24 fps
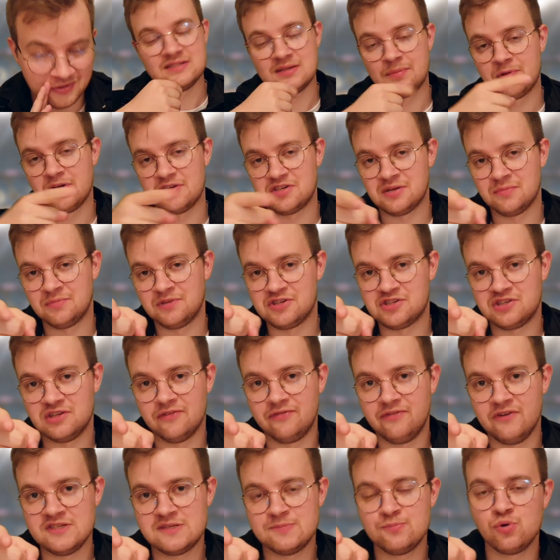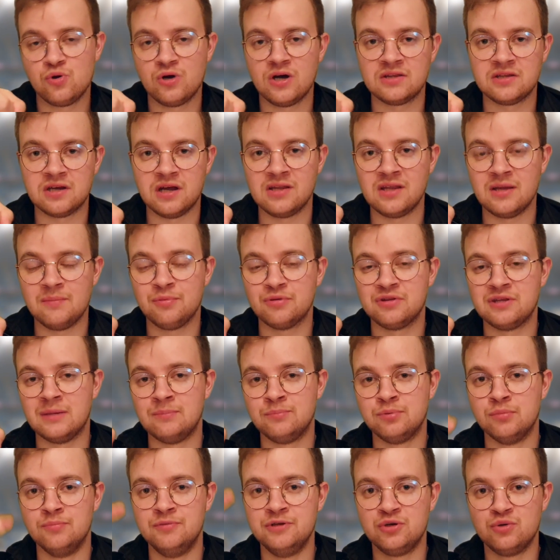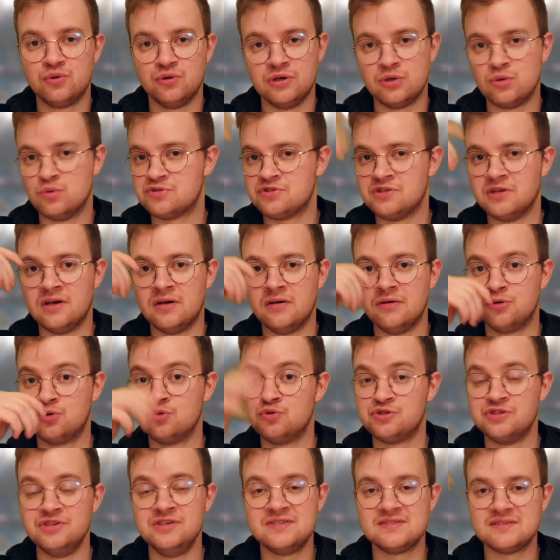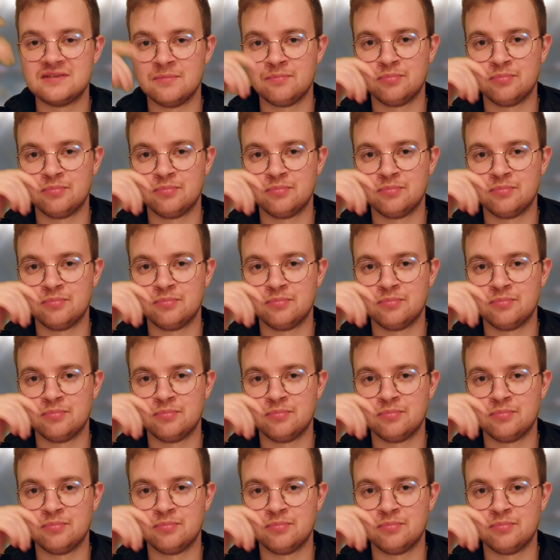Zapraszam też na Facebooka Tradaj, bo tam publikuję różne różniste